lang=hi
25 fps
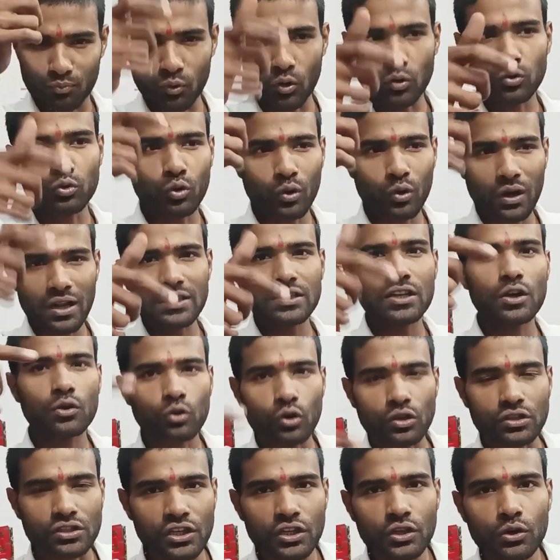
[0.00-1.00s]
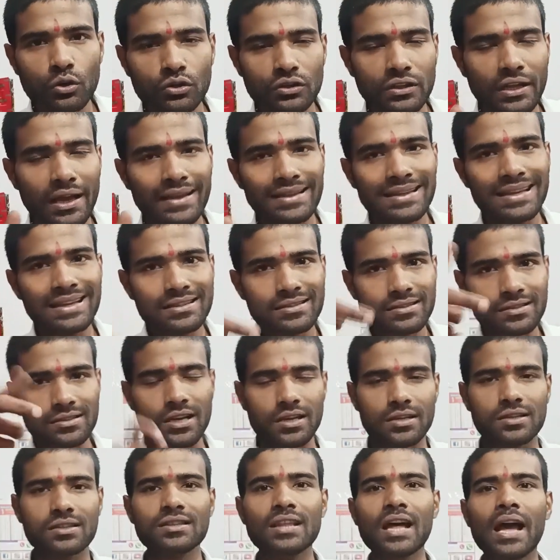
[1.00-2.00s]
वो थोड़ा सा कॉस्टली होता है ये
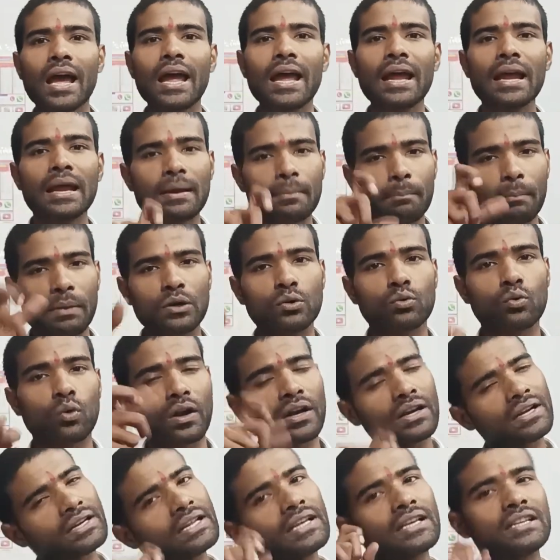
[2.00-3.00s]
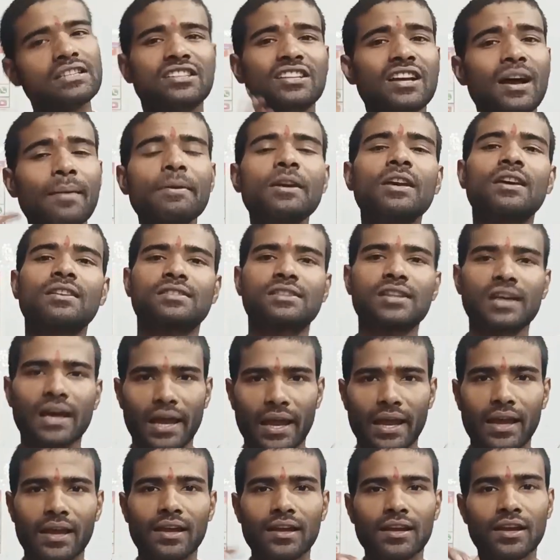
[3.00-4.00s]
सस्ता है बट क्वालिटी इसका भी अच्छा
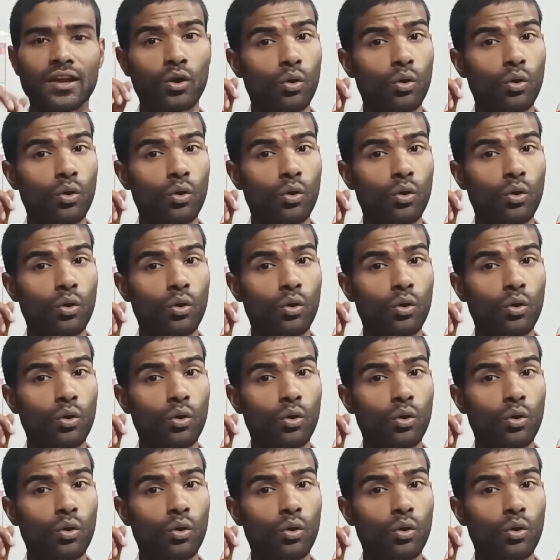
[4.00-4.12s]
है